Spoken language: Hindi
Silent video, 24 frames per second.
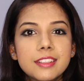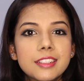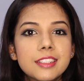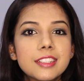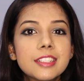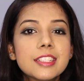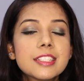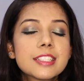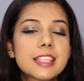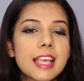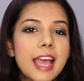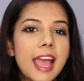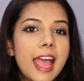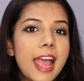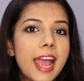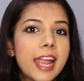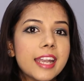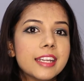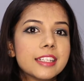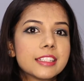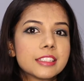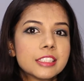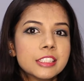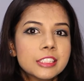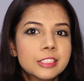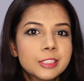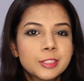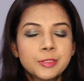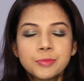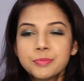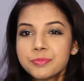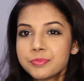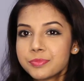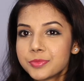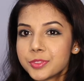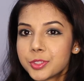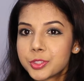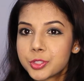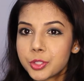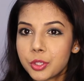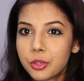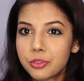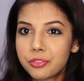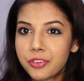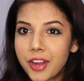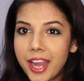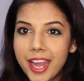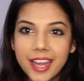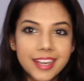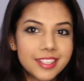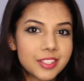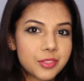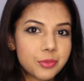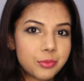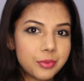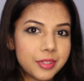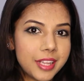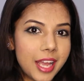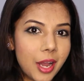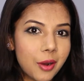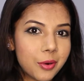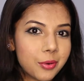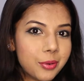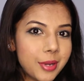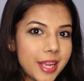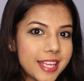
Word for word: दिस एंड So friends, without